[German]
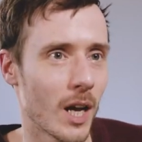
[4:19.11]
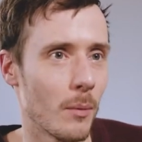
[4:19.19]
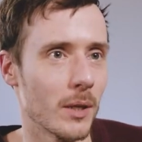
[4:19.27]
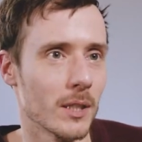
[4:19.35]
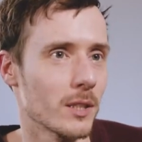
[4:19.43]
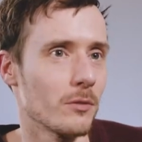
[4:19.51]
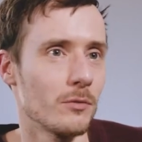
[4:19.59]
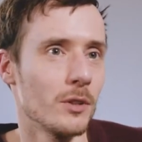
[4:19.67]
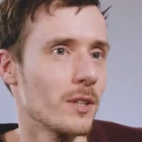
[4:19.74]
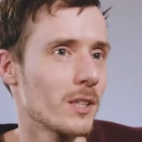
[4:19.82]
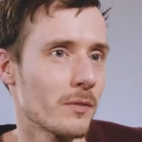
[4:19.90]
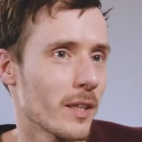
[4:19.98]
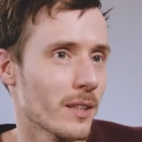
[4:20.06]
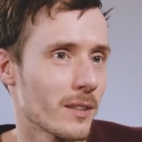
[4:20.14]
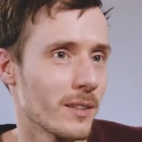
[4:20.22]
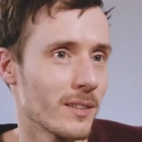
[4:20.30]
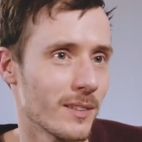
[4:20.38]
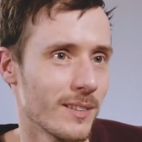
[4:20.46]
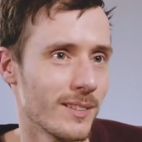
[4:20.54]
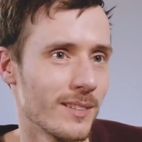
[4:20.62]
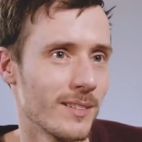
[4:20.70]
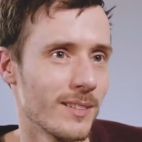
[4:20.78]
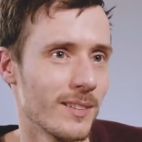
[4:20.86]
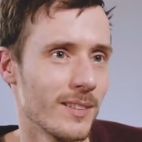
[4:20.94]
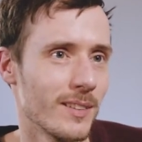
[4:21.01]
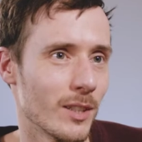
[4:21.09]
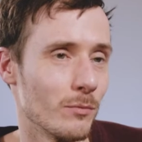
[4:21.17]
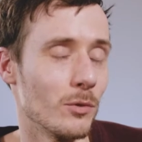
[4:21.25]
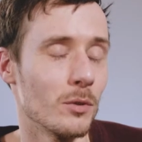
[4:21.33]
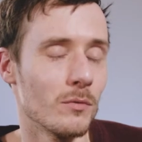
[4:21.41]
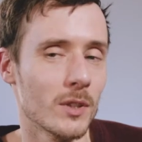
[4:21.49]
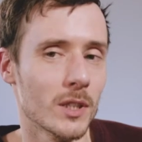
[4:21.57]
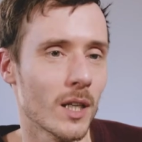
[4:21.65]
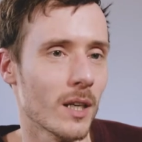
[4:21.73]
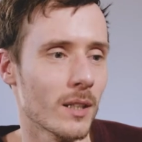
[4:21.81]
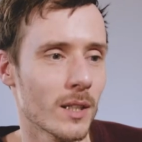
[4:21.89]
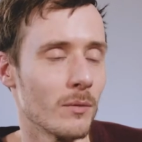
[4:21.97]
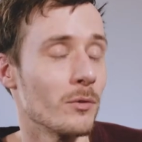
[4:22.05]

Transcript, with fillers: aber das erfüllt den Zweck nicht dann würden wir sagen,